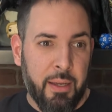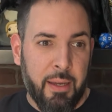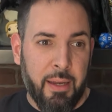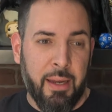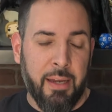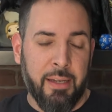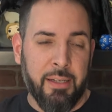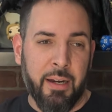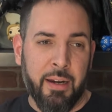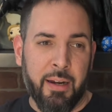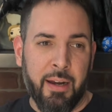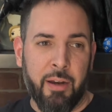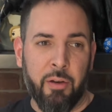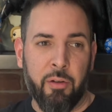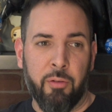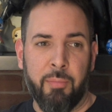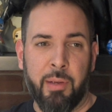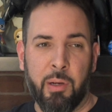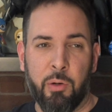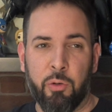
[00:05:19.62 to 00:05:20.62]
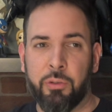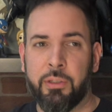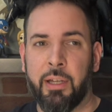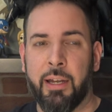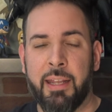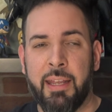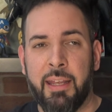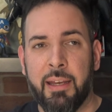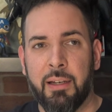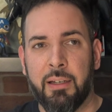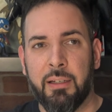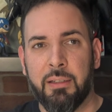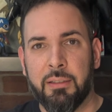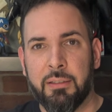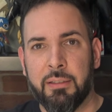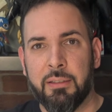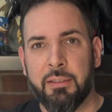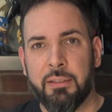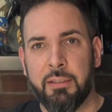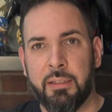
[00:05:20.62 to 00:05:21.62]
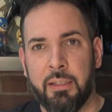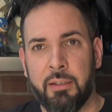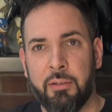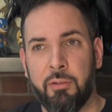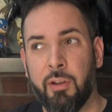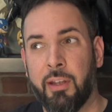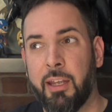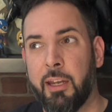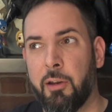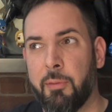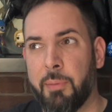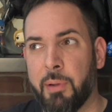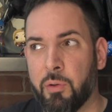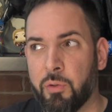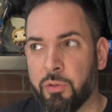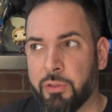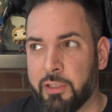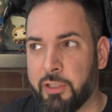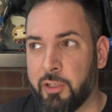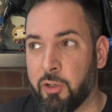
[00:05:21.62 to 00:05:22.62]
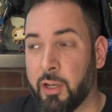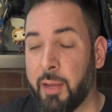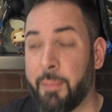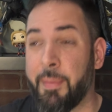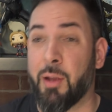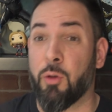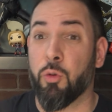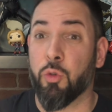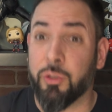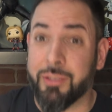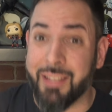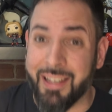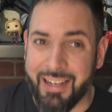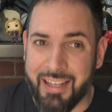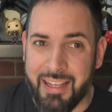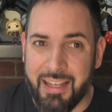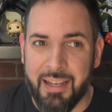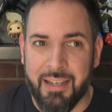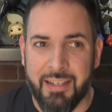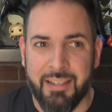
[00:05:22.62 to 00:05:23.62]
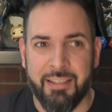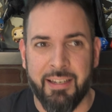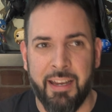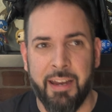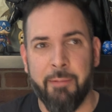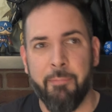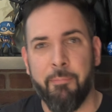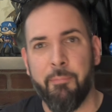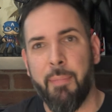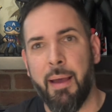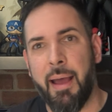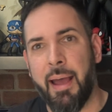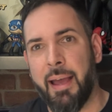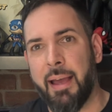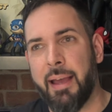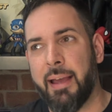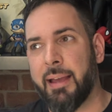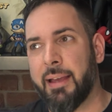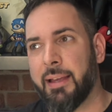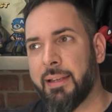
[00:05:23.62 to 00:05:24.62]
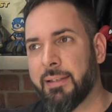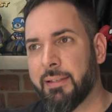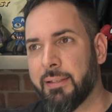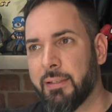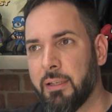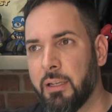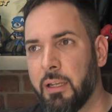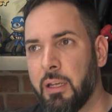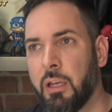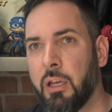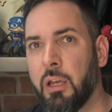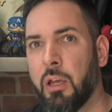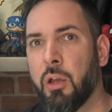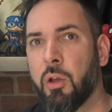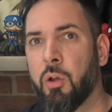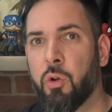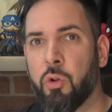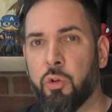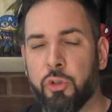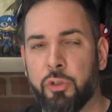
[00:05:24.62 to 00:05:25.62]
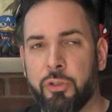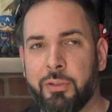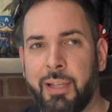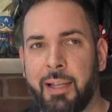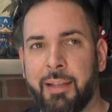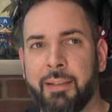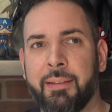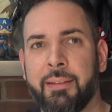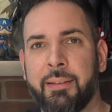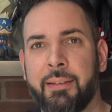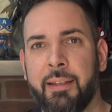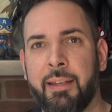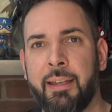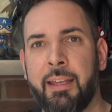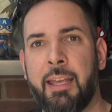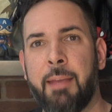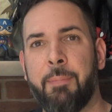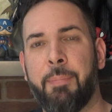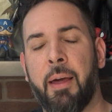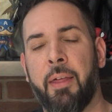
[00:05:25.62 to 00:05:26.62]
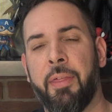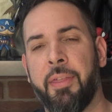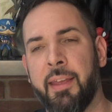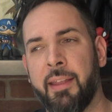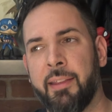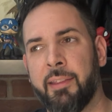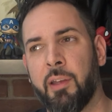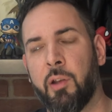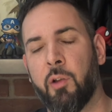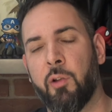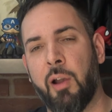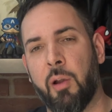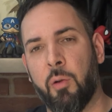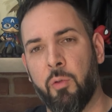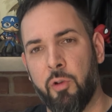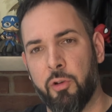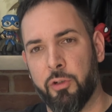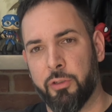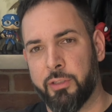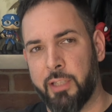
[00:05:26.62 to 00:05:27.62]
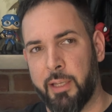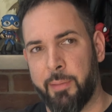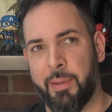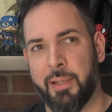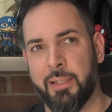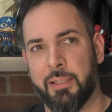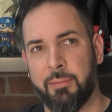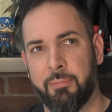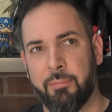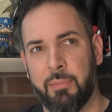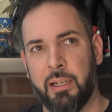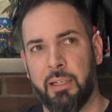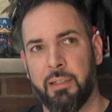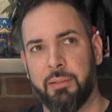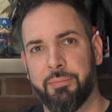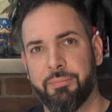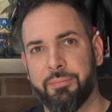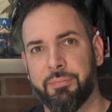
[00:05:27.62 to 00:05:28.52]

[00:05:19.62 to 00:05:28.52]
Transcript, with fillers: Es raro, me gustaría, no es que no me guste, sino que me gustaría ser más constante y paciente con algunos temas, ¿vale?